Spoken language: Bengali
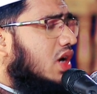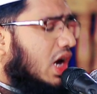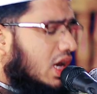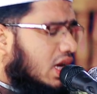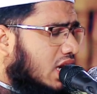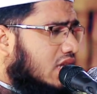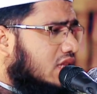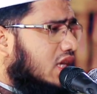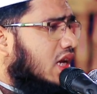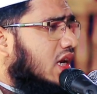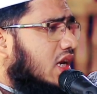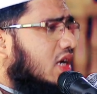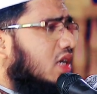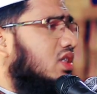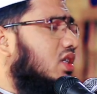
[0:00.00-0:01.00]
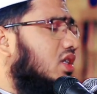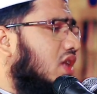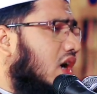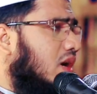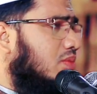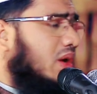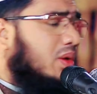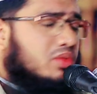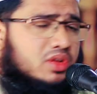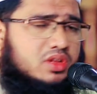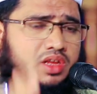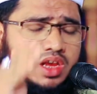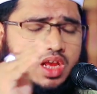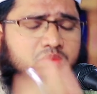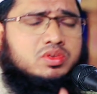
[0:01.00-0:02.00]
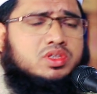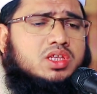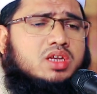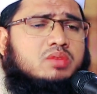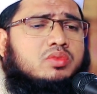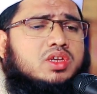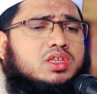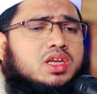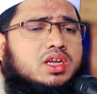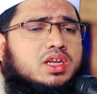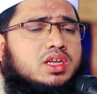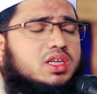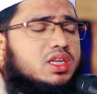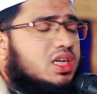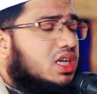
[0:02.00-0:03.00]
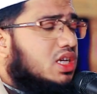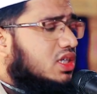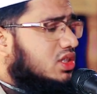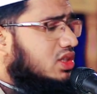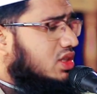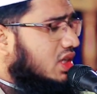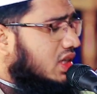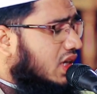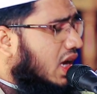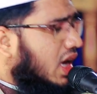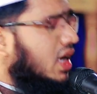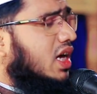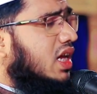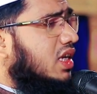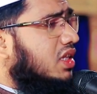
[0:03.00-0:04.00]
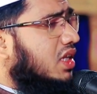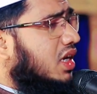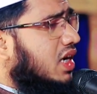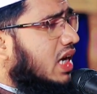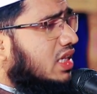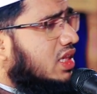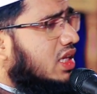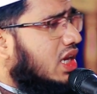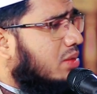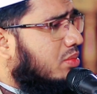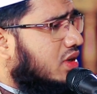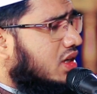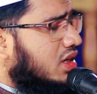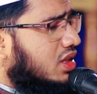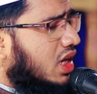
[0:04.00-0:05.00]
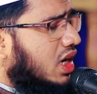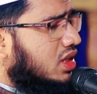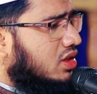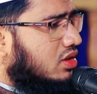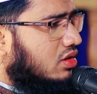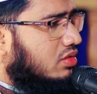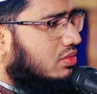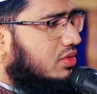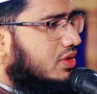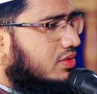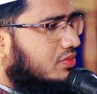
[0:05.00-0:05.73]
আল্লাহ তালার কাছে থাকবো এবং কেমতের ময়দানে জিনাকারীদের কাতারে আমাকে দাঁড়াতে হবে